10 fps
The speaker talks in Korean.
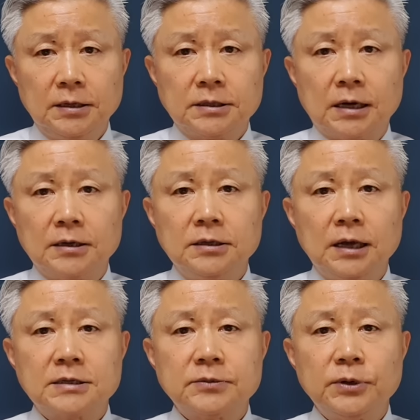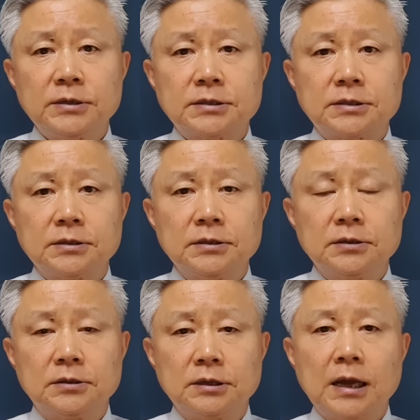자, 이 SBS
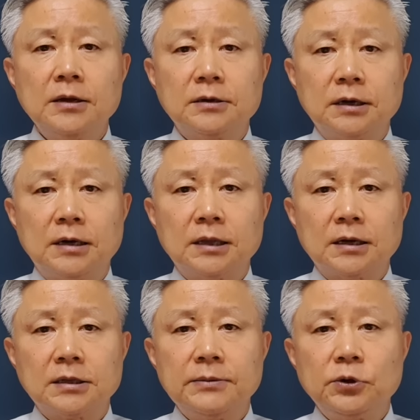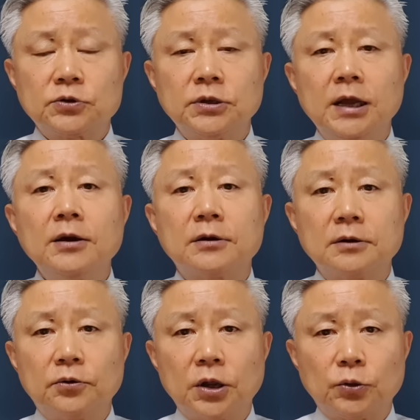어, 앵커 하다가 TV조선
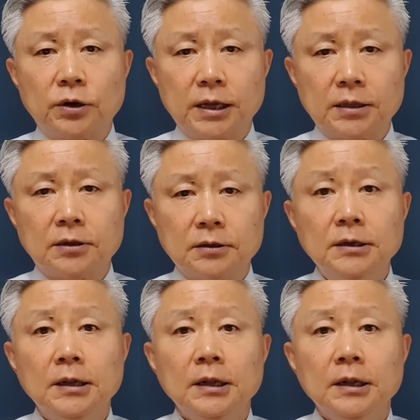앵커를 오랫동안 했던